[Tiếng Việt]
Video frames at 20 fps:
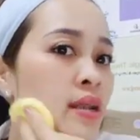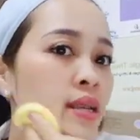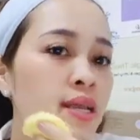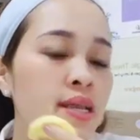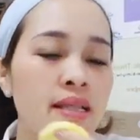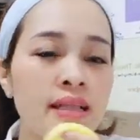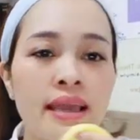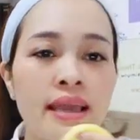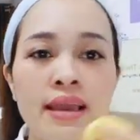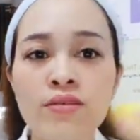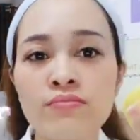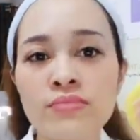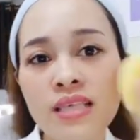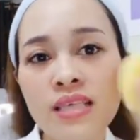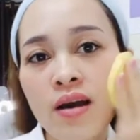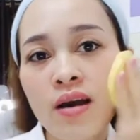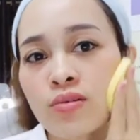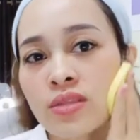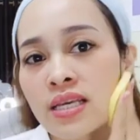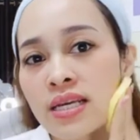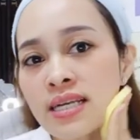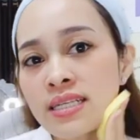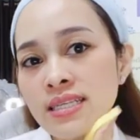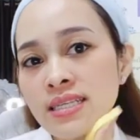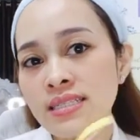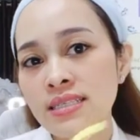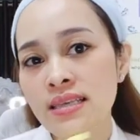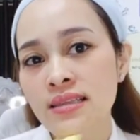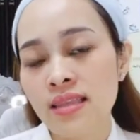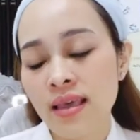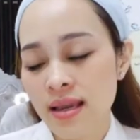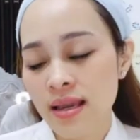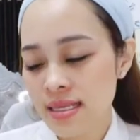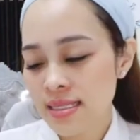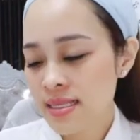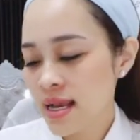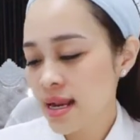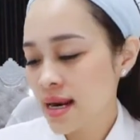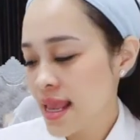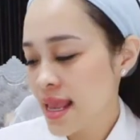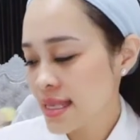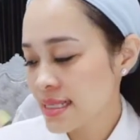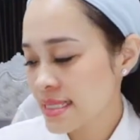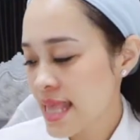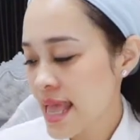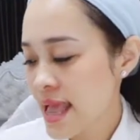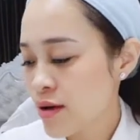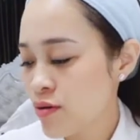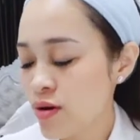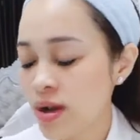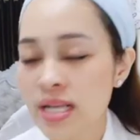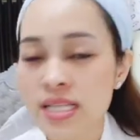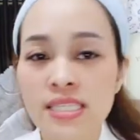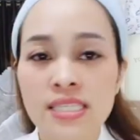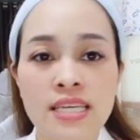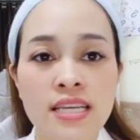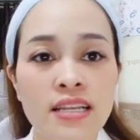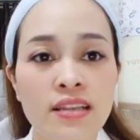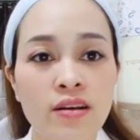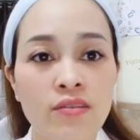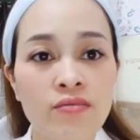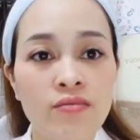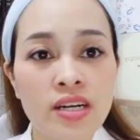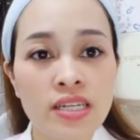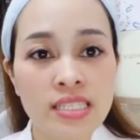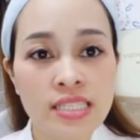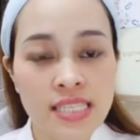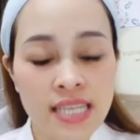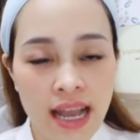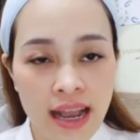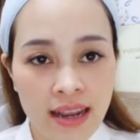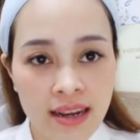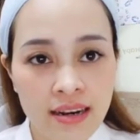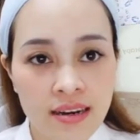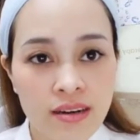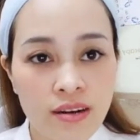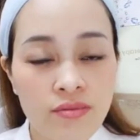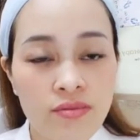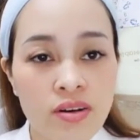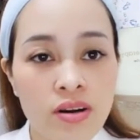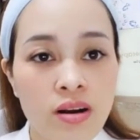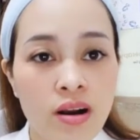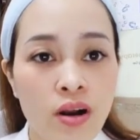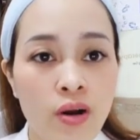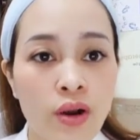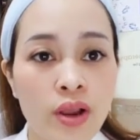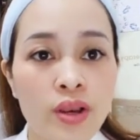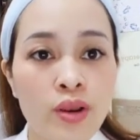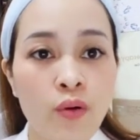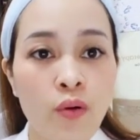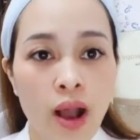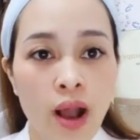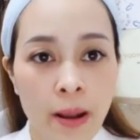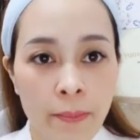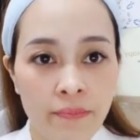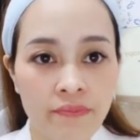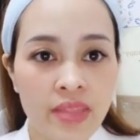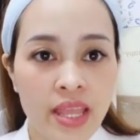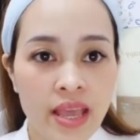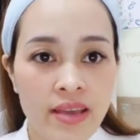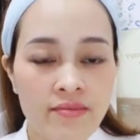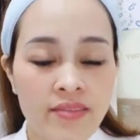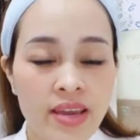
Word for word: đến ngày hôm sau thì các chị sẽ thấy rằng là da của các chị nó vừa trắng nó vừa có cái độ ẩm